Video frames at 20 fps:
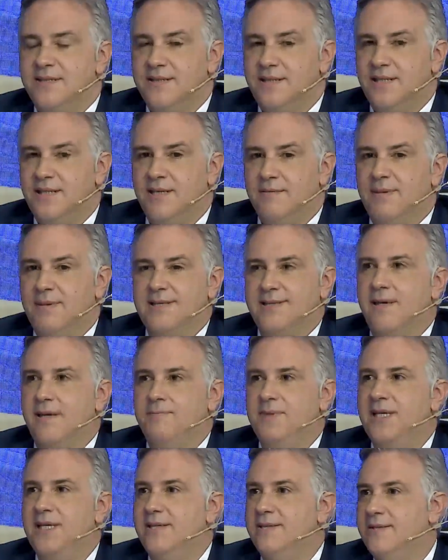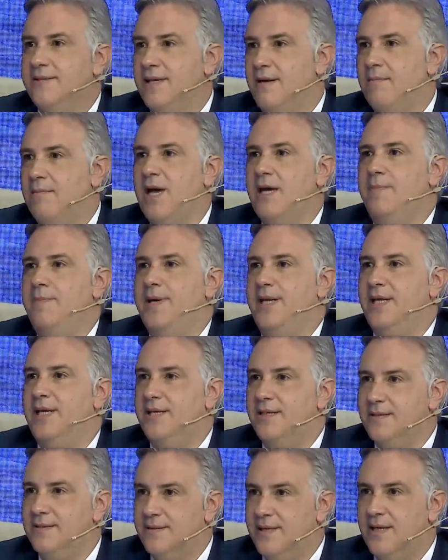tener más sapiencia, más
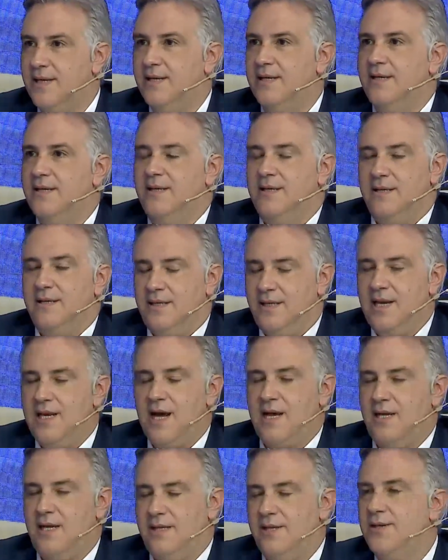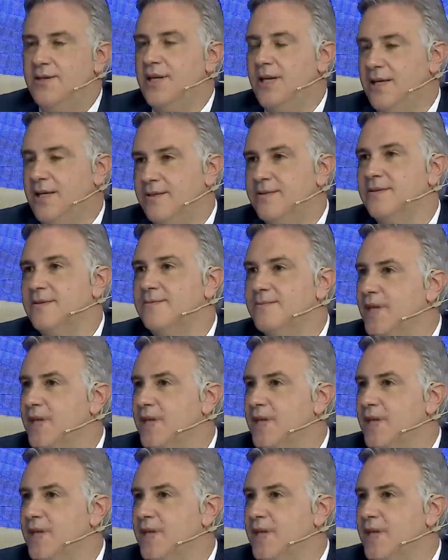experiencia, y la gestión es eso.